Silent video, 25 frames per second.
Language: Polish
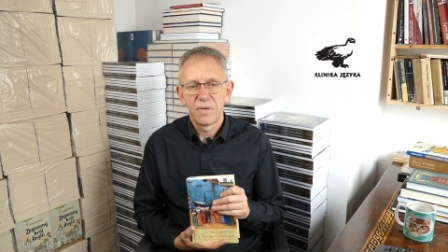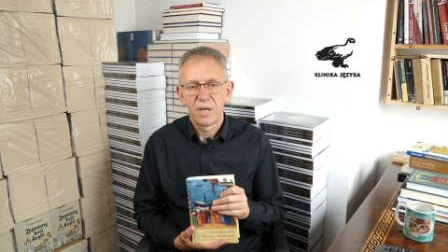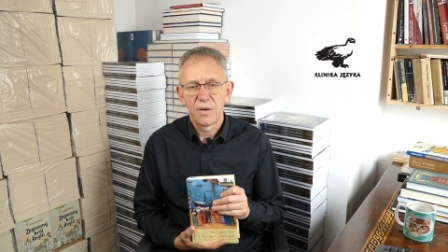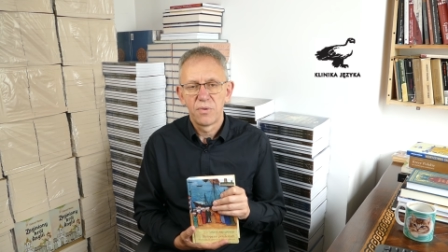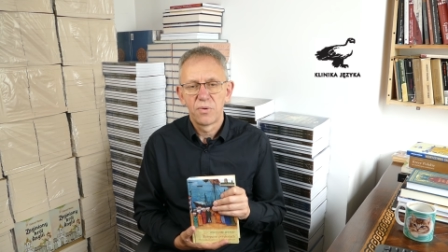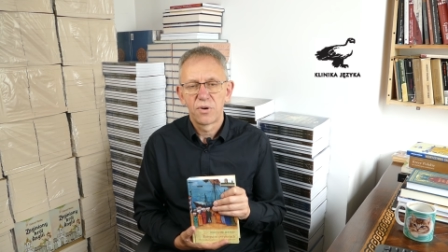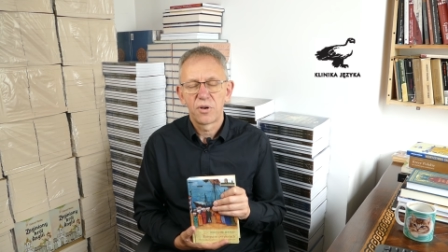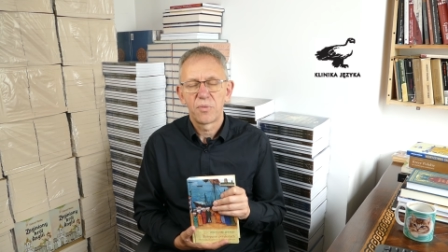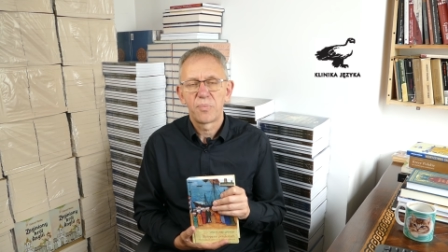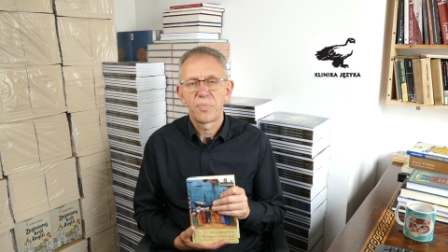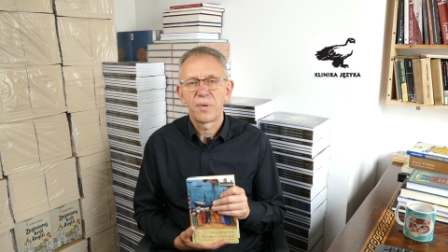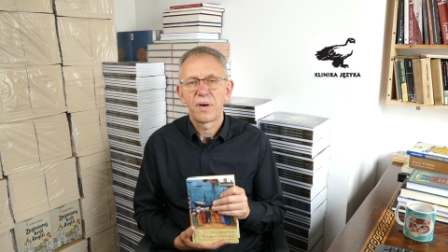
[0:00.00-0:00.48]

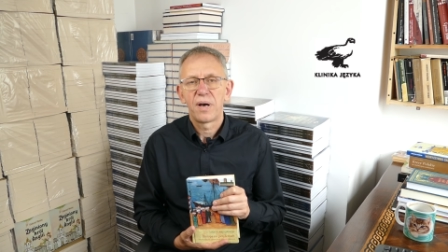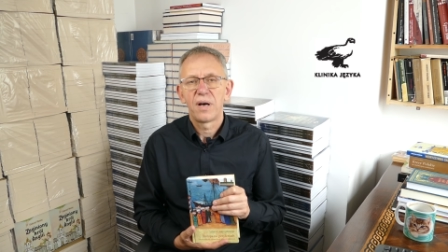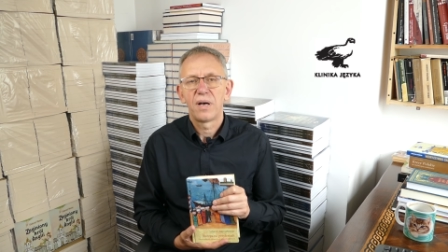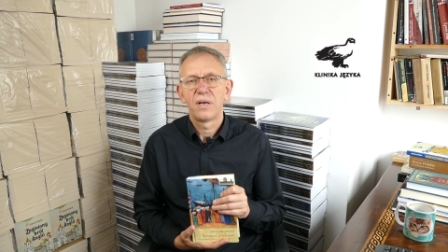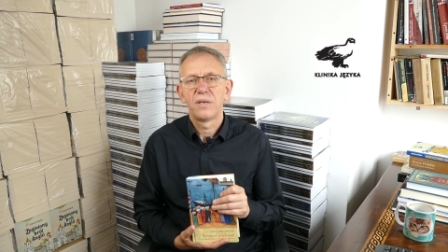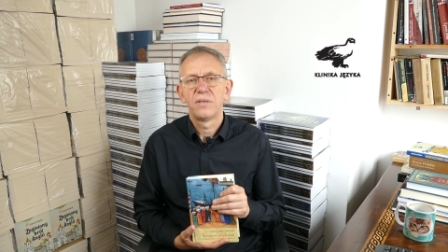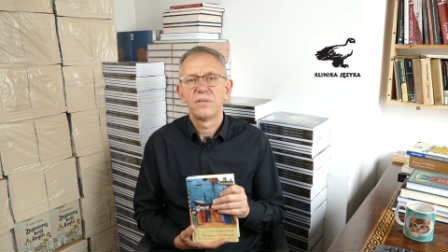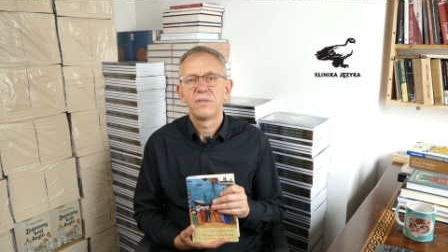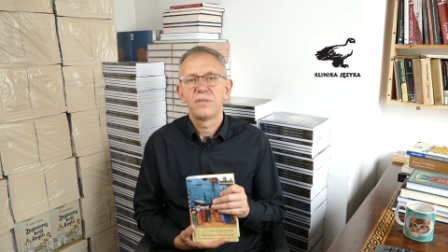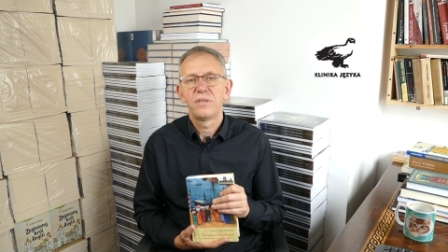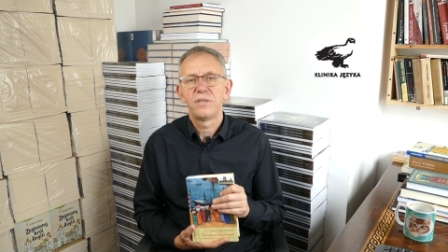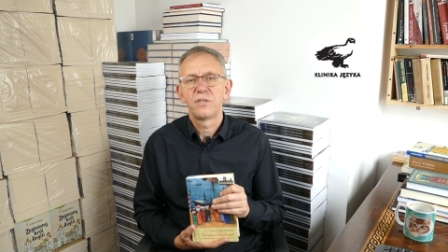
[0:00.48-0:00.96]

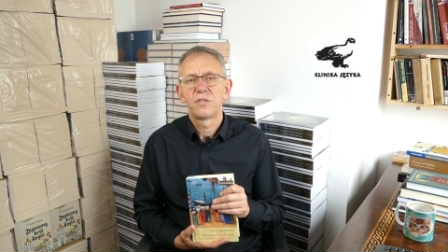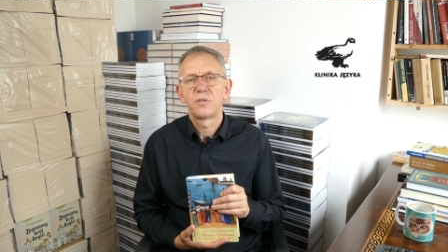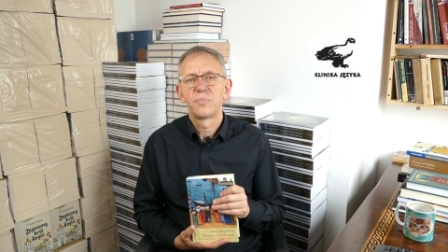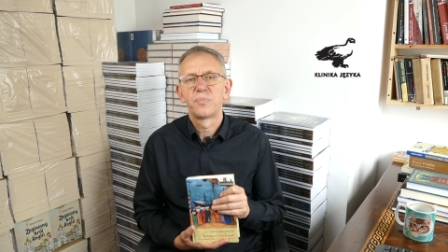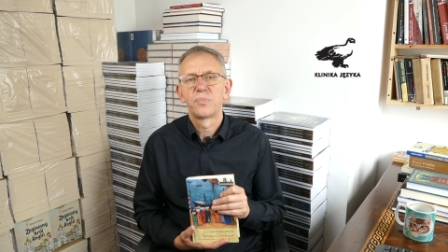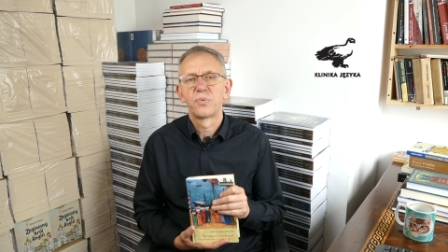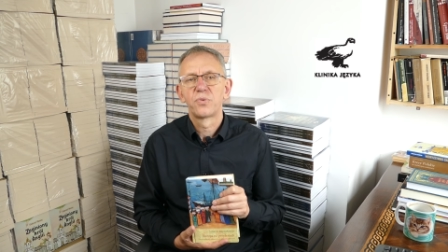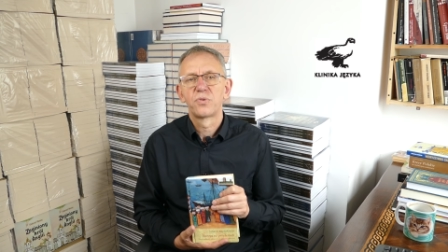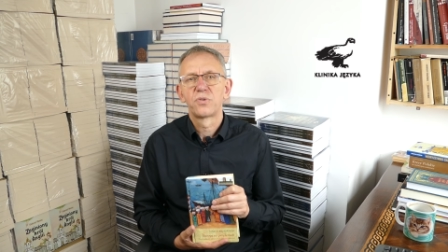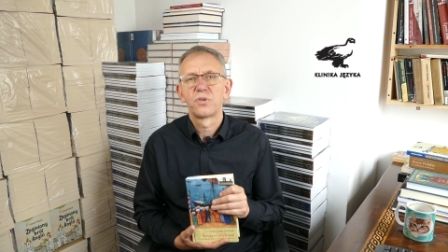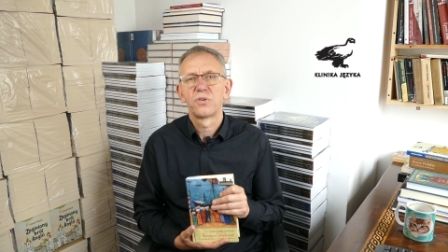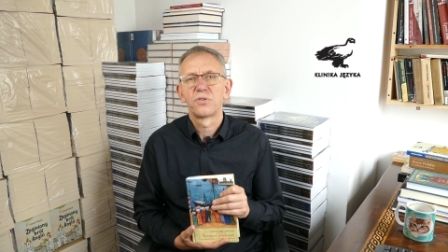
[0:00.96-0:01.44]
Europa jest
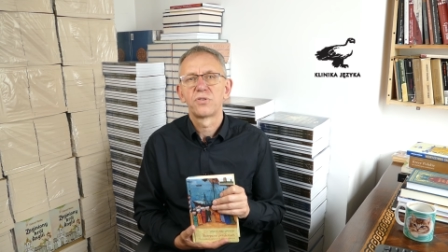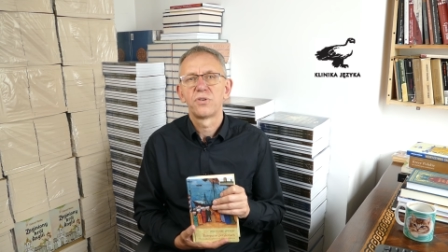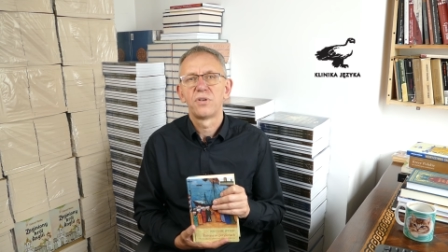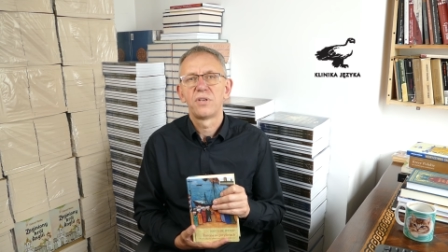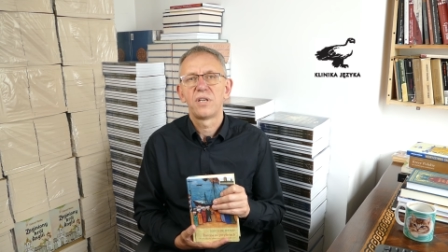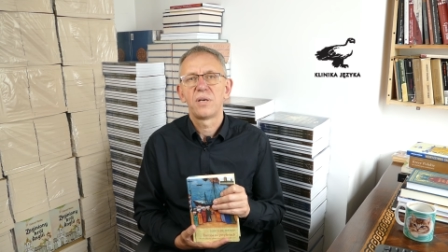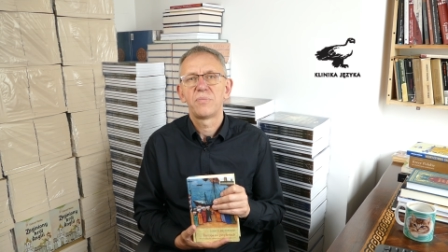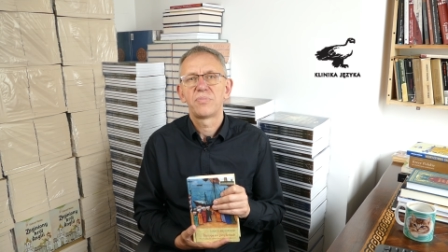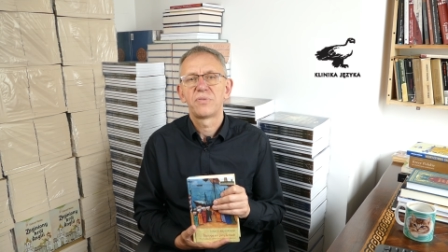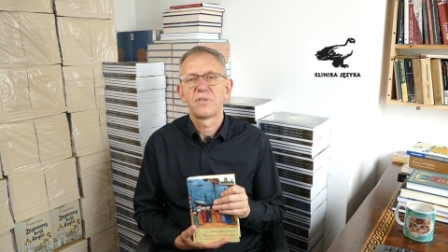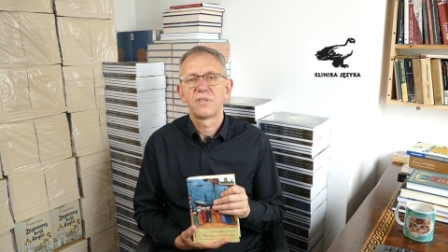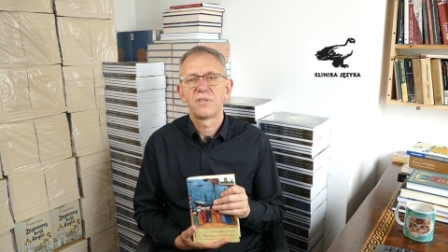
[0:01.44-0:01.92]

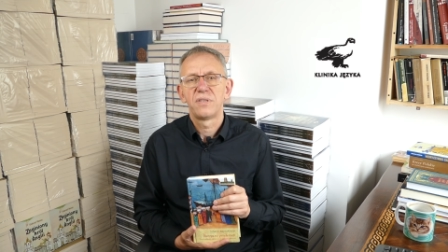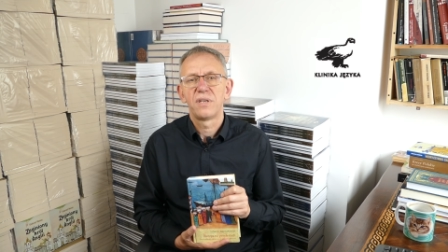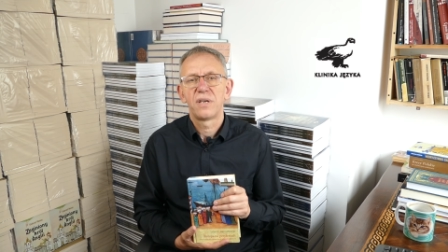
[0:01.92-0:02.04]
pustoszona przez